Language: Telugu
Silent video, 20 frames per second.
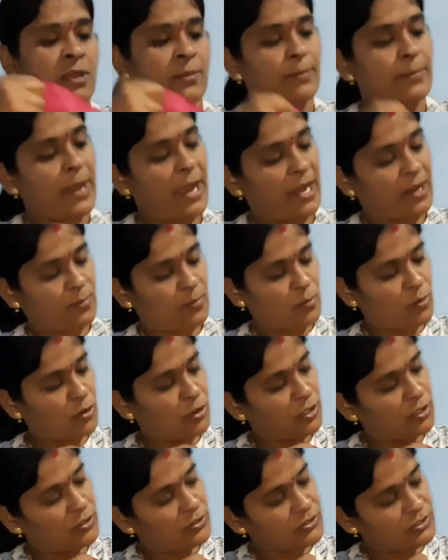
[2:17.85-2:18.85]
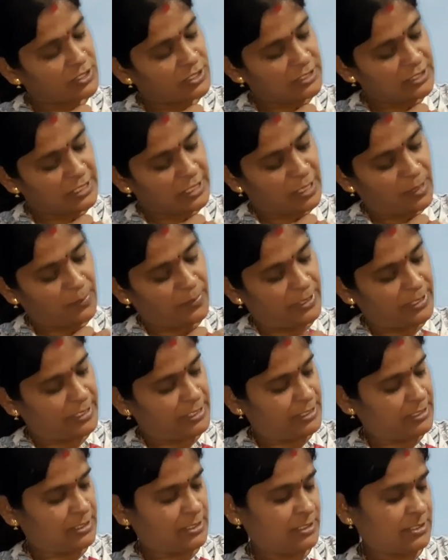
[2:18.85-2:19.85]
ఇదిగోండి హ్యాండ్స్ అయితే ఇలా బ్యాక్ సైడ్
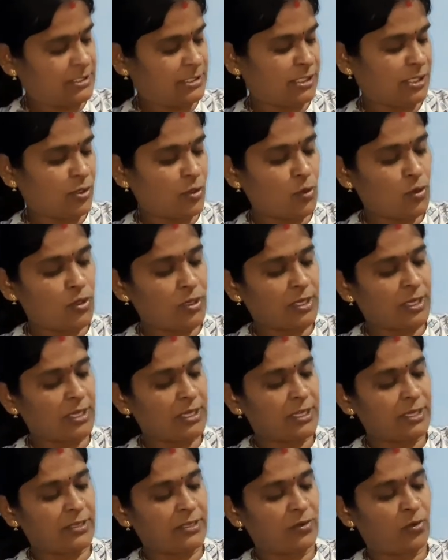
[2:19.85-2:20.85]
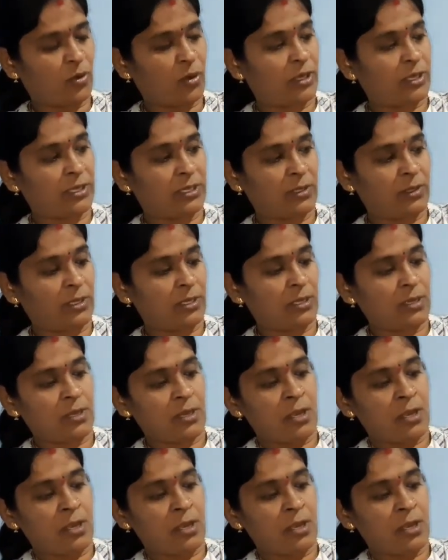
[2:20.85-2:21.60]
వచ్చేసి గ్రీన్ కలర్ చిన్న గోల్డ్ కలర్ ఒకటి